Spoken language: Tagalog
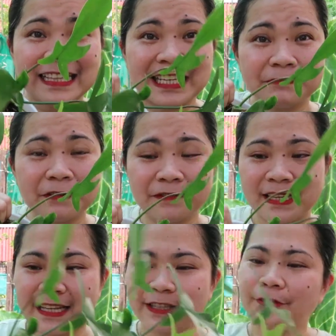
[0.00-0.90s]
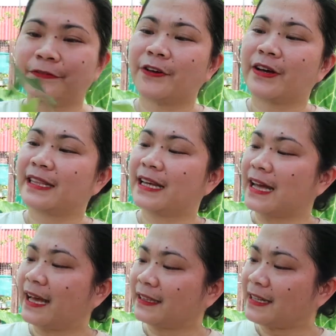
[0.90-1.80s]
350 lang tong Florida
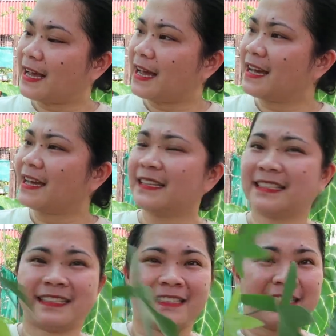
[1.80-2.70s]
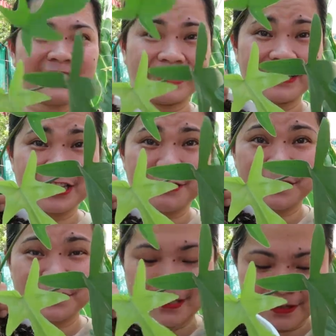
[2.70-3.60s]
natin, ha? O, sino
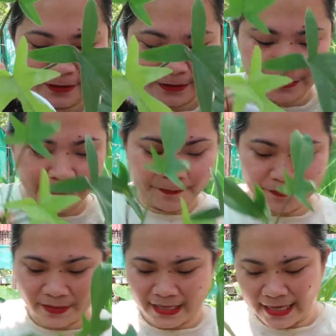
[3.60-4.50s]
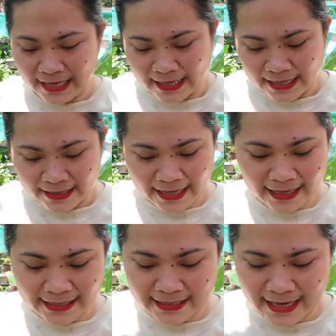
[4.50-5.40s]
may gusto?
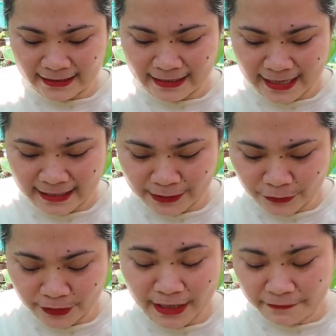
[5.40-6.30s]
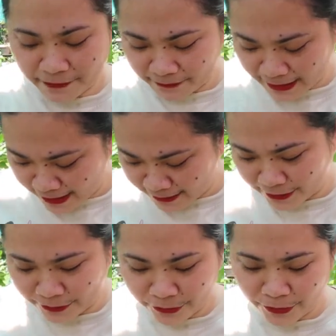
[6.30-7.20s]
Next natin ay ito. 350 lang
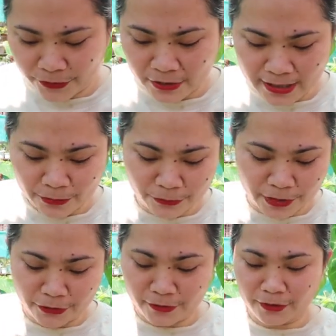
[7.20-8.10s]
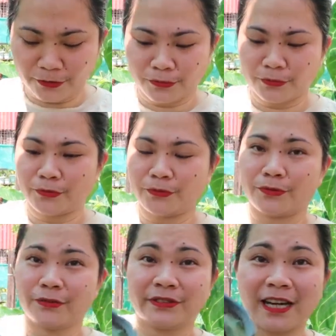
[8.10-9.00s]
din to. Kaya kunin nyo na to.
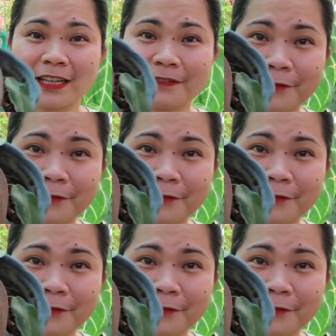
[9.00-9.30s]
Dark